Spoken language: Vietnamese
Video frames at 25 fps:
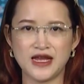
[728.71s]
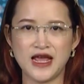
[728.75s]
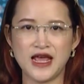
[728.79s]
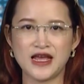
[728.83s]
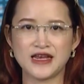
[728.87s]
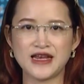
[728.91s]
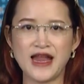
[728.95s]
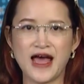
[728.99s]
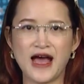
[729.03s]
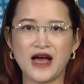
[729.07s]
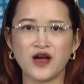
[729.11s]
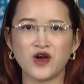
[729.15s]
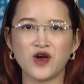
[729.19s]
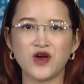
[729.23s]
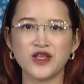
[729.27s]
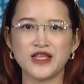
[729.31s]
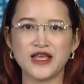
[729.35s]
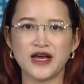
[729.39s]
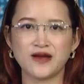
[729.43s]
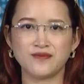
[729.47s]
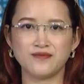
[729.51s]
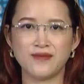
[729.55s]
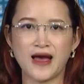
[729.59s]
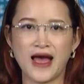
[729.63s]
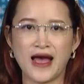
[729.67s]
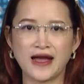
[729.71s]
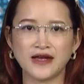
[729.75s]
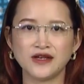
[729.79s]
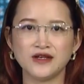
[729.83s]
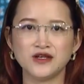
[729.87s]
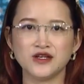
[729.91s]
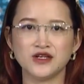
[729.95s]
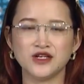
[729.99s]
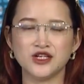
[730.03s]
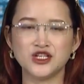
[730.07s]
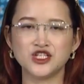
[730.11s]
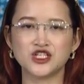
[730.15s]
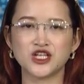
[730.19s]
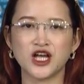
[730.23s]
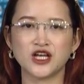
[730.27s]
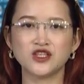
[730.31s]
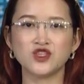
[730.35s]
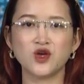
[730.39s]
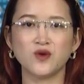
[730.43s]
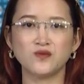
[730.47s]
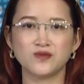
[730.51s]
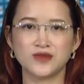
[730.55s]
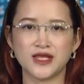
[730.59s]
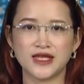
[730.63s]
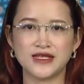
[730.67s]
đã có văn bản gửi Sở
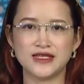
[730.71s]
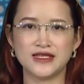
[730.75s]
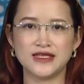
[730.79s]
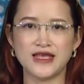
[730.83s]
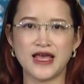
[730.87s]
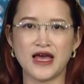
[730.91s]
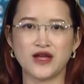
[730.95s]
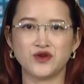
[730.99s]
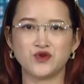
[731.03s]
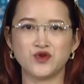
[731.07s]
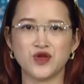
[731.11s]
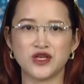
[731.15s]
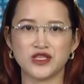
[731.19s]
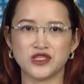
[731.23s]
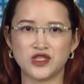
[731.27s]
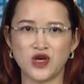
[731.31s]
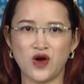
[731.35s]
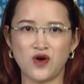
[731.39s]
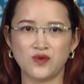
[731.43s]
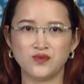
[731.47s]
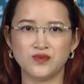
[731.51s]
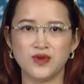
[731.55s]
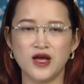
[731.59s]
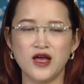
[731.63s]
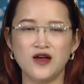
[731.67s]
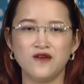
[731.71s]
Thông tin và Truyền thông,